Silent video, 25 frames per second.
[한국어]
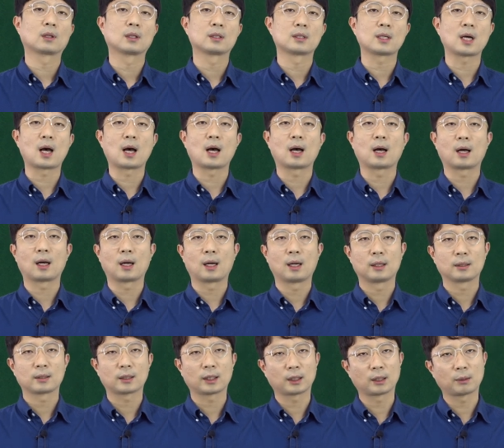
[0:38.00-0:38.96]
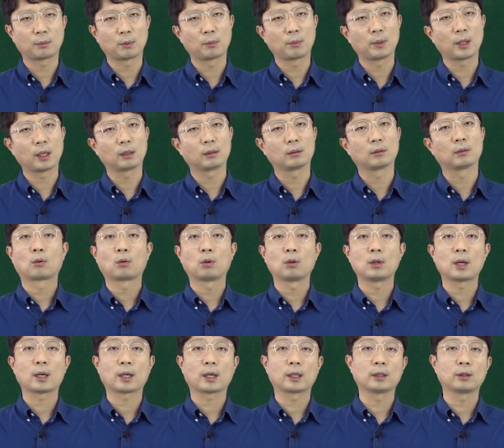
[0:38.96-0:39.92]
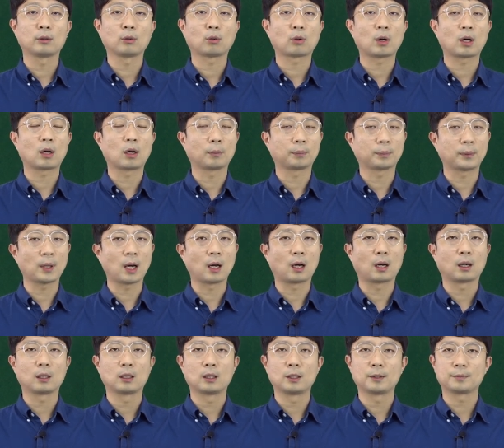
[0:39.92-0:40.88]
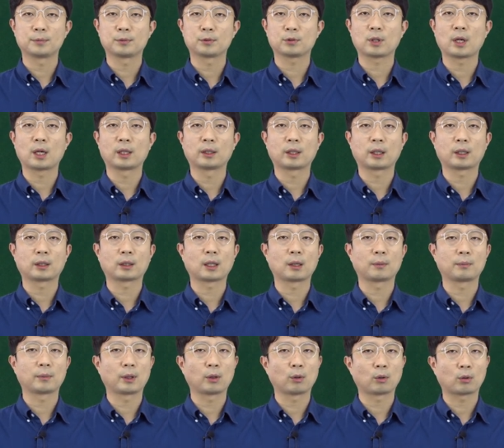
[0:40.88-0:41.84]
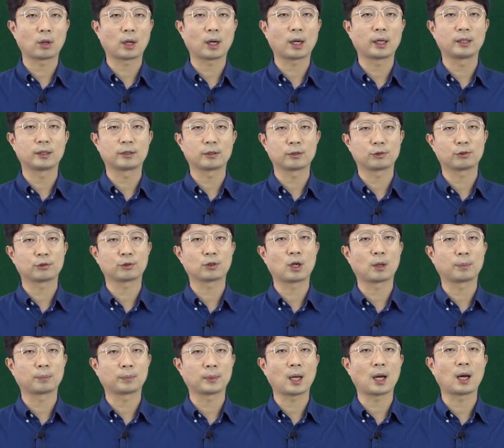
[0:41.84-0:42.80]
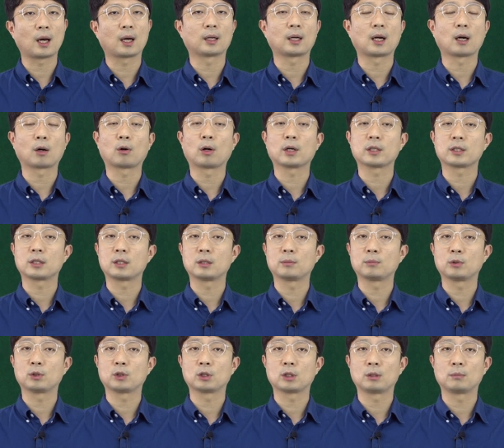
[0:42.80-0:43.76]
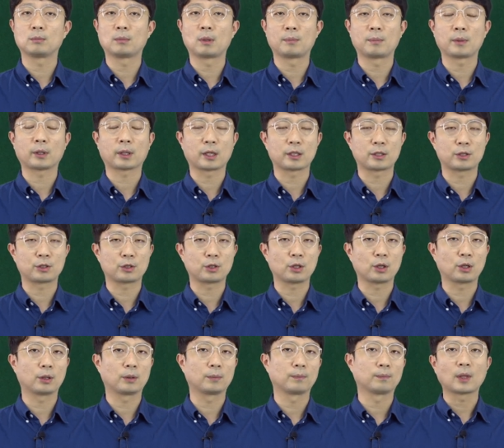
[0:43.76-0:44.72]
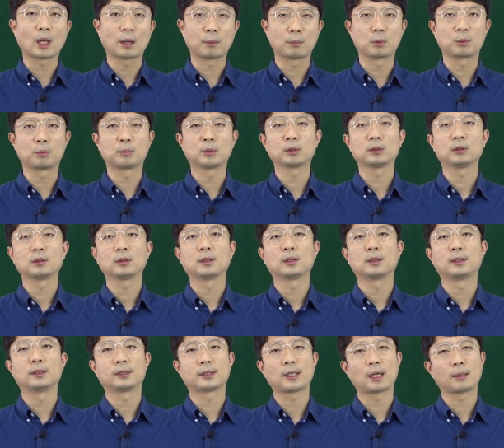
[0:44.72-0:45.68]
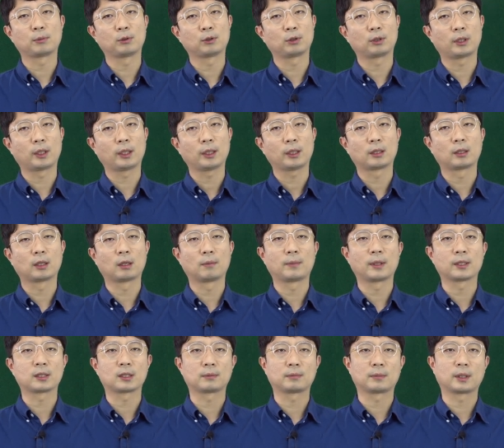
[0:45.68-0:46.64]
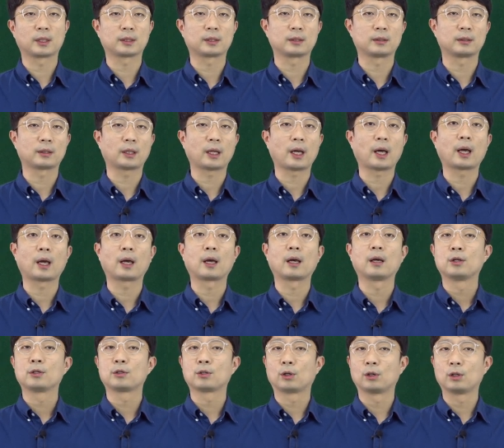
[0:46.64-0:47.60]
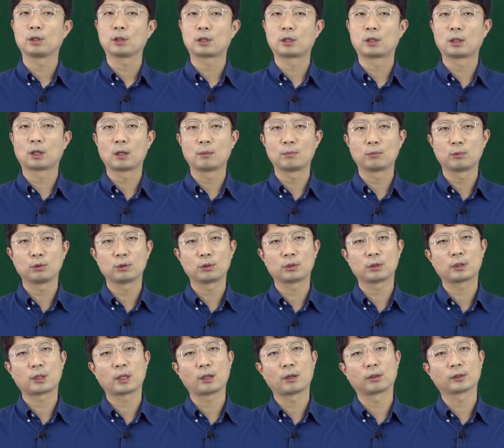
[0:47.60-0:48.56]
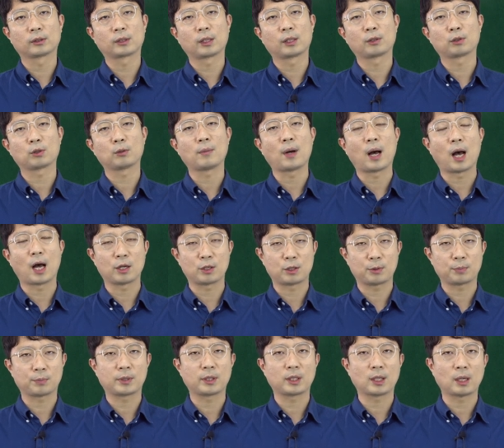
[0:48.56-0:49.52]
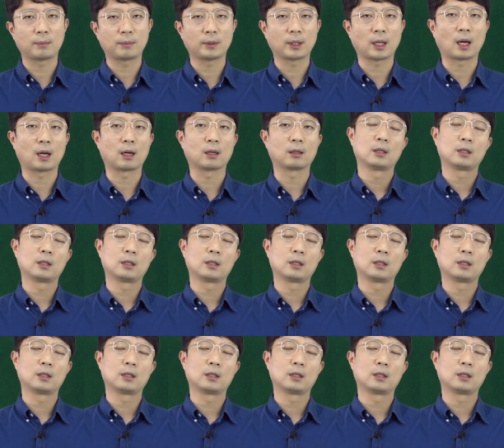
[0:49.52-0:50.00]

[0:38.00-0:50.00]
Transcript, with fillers: 자, 찾아보면 콜라겐은 효과가 없다, 흡수가 안 되기 때문에 효과가 있을 수가 없다 라고 하시는 분들 몇몇 계시죠? 대부분 의사분들이 그런 말씀을 하시는데, 저는 그런 분들의 영상이 좀 아쉽긴 합니다.